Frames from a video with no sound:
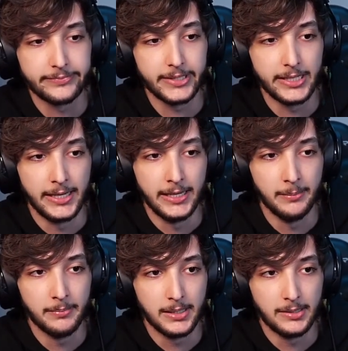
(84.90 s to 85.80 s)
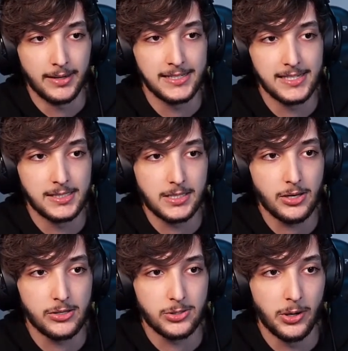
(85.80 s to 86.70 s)
É, mano. Kaiser Stan
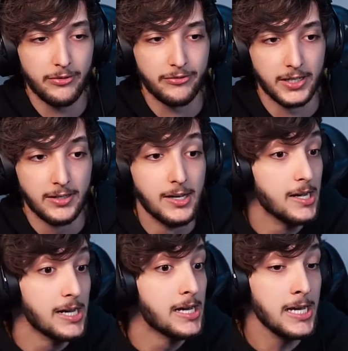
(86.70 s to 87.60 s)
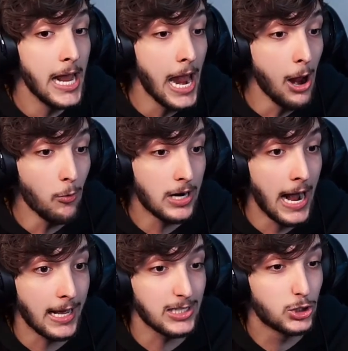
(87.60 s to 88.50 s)
só sofre. E eu,
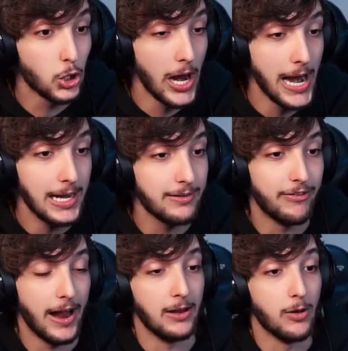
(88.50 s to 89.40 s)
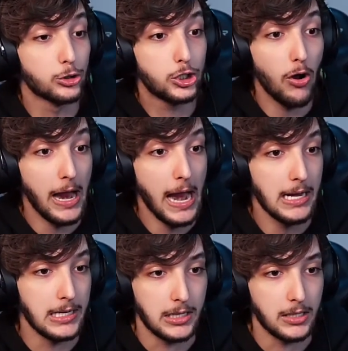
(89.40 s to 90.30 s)
cara, que sou ele, velho. Eu sou ele.